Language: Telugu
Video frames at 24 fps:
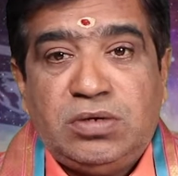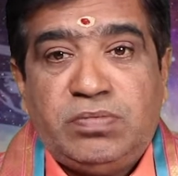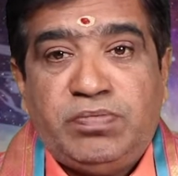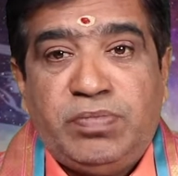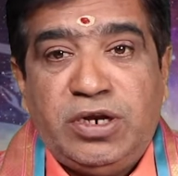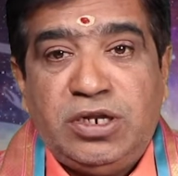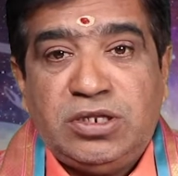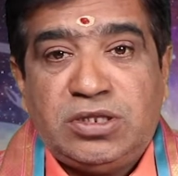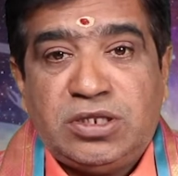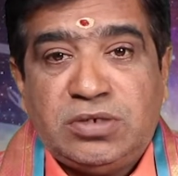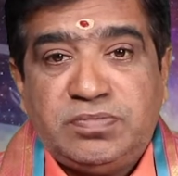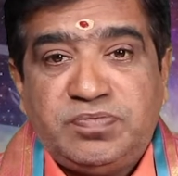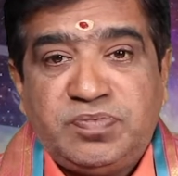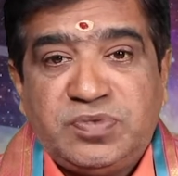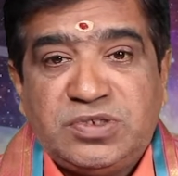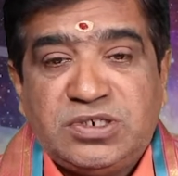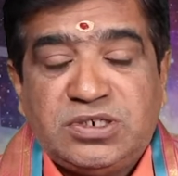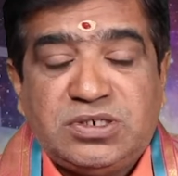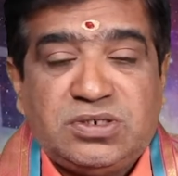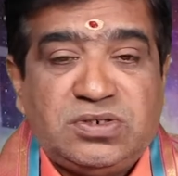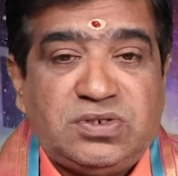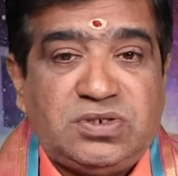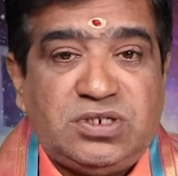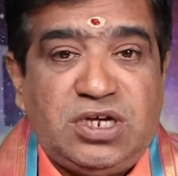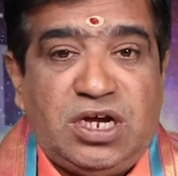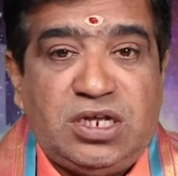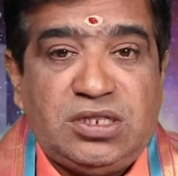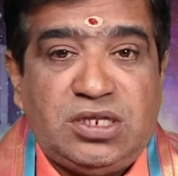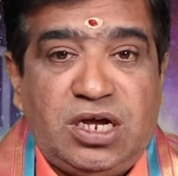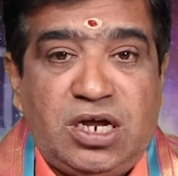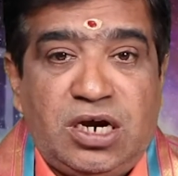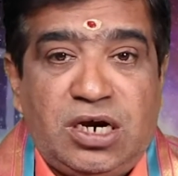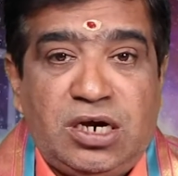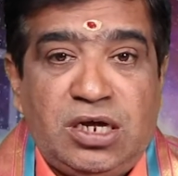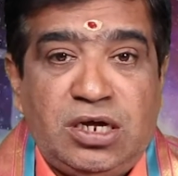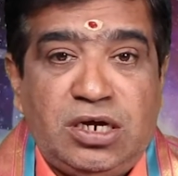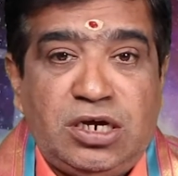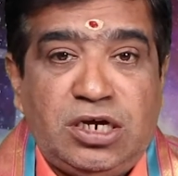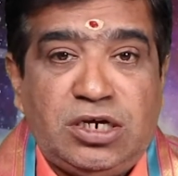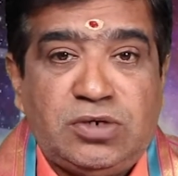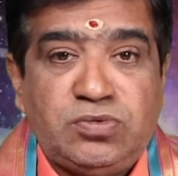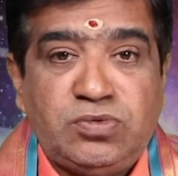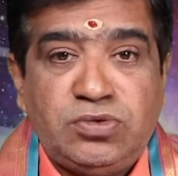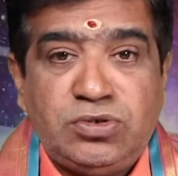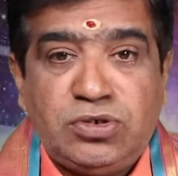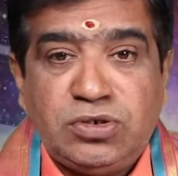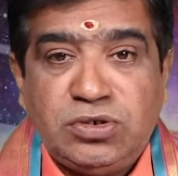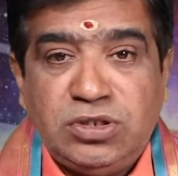ఫలితం సాధారణంగా
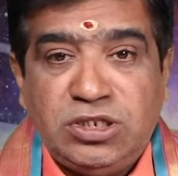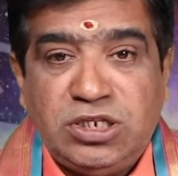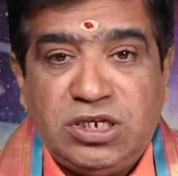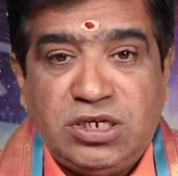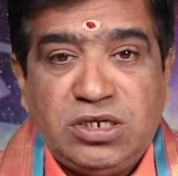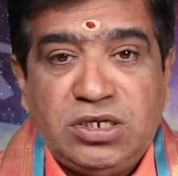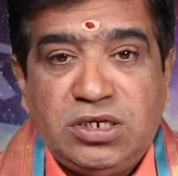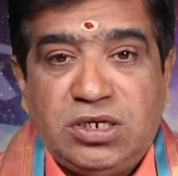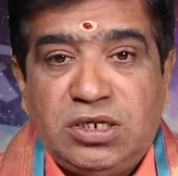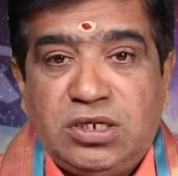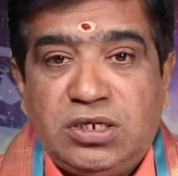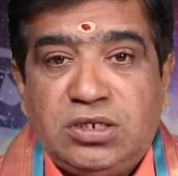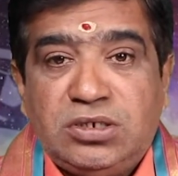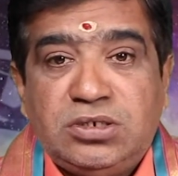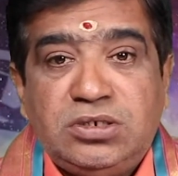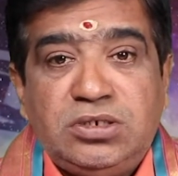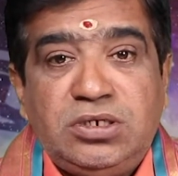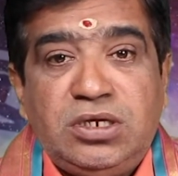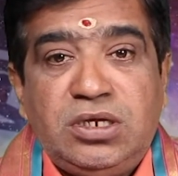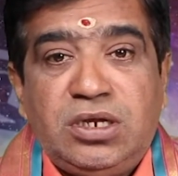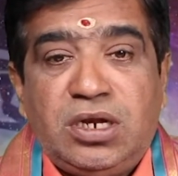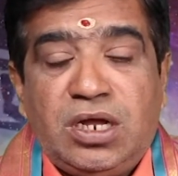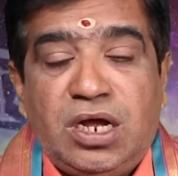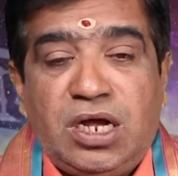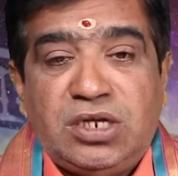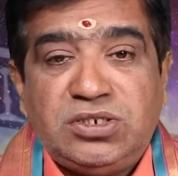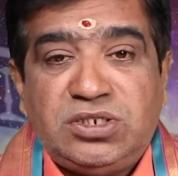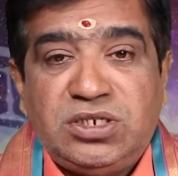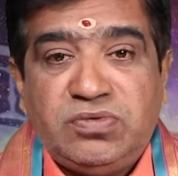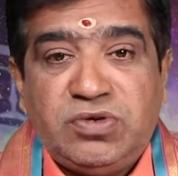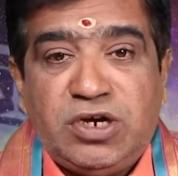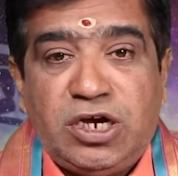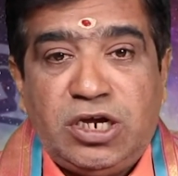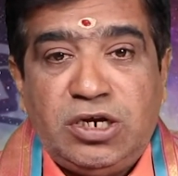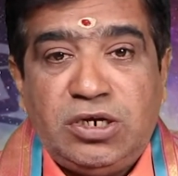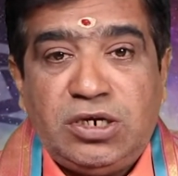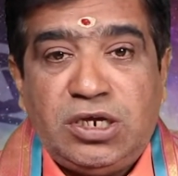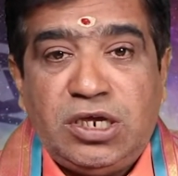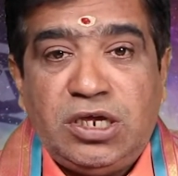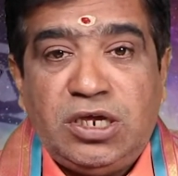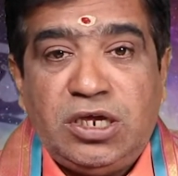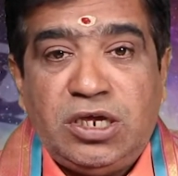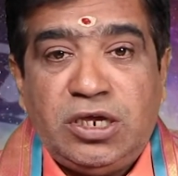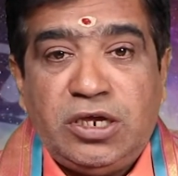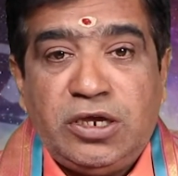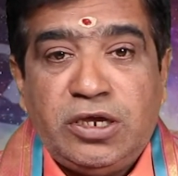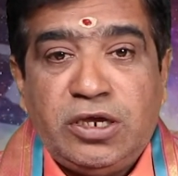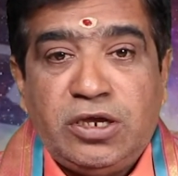ఉంటుంది ఈ రాశి వారికి
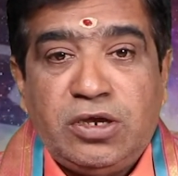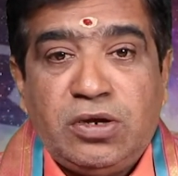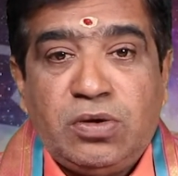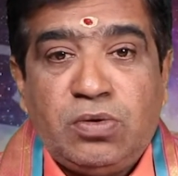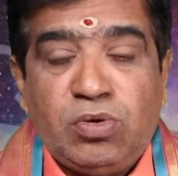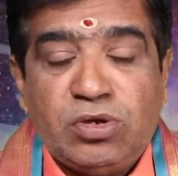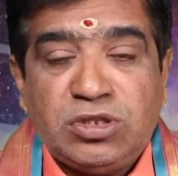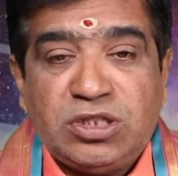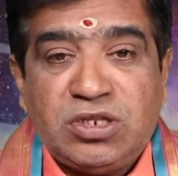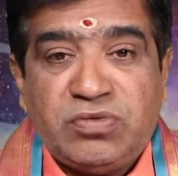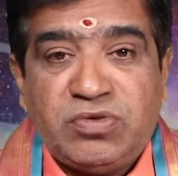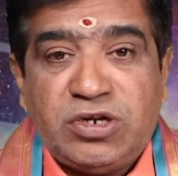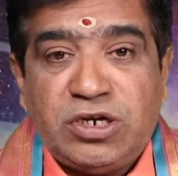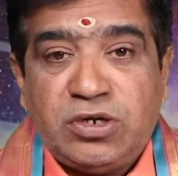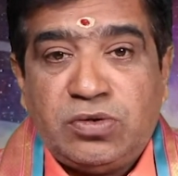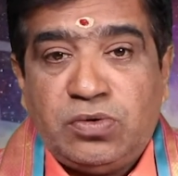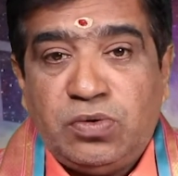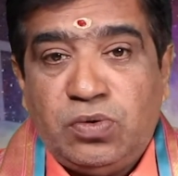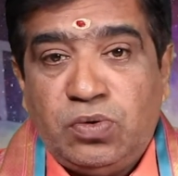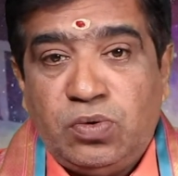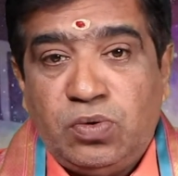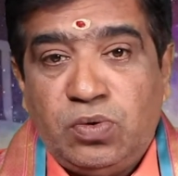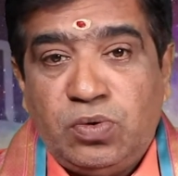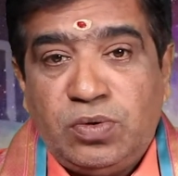కొంతవరకు